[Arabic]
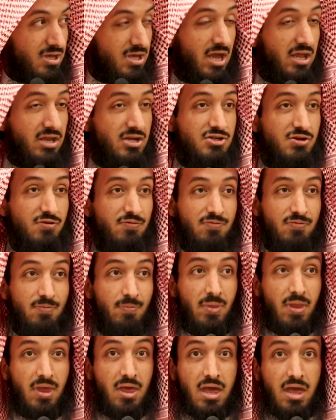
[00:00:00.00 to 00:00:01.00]
يعني شف
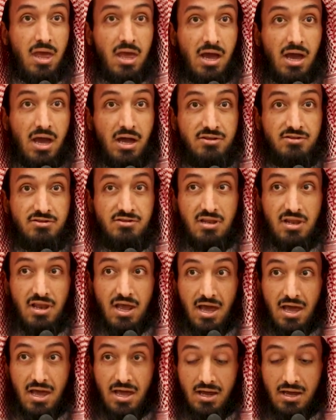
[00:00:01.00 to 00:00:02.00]
أنت
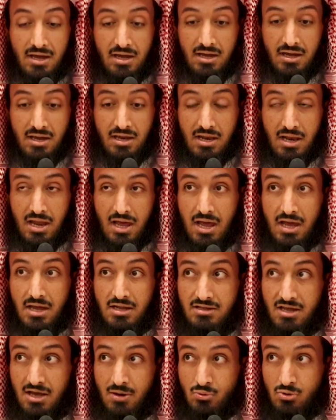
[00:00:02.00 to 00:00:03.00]
لا لا
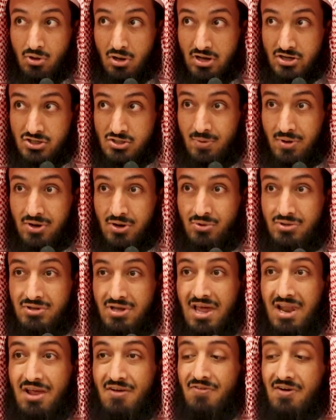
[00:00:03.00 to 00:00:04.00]
تعبد الله سبحانه
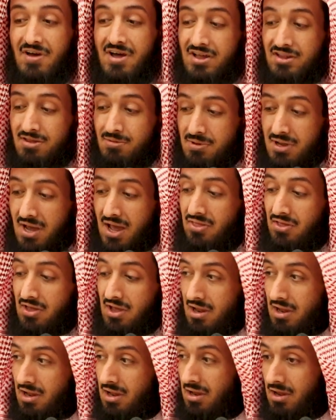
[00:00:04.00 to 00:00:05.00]
وتعالى فقط
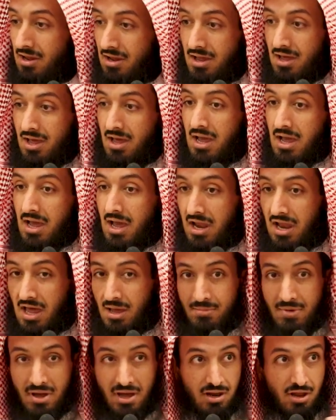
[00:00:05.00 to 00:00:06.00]
بهذه
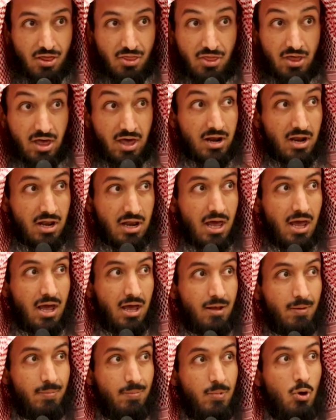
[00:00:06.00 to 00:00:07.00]
الأعمال الظاهرة
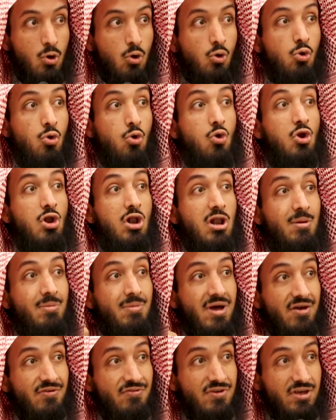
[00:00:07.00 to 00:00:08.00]
لا كل
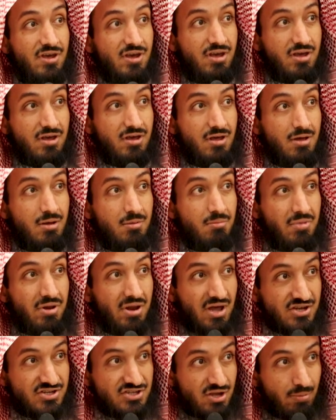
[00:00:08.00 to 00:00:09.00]
ما فيك
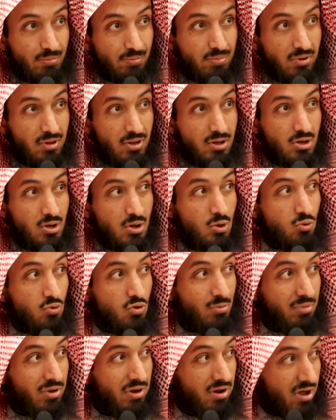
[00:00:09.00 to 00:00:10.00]
من عصب
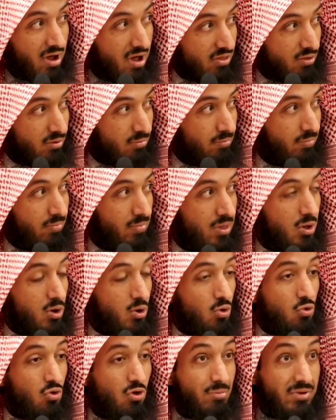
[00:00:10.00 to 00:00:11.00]
ومن عظم
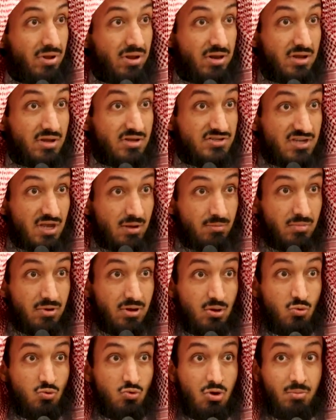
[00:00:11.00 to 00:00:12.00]
ومن
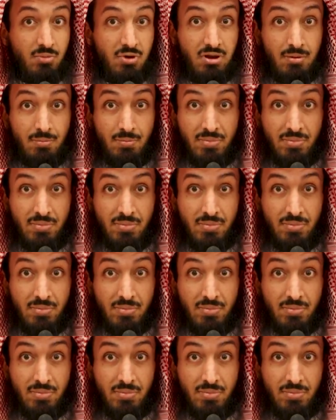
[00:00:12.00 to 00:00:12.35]
سمع ومن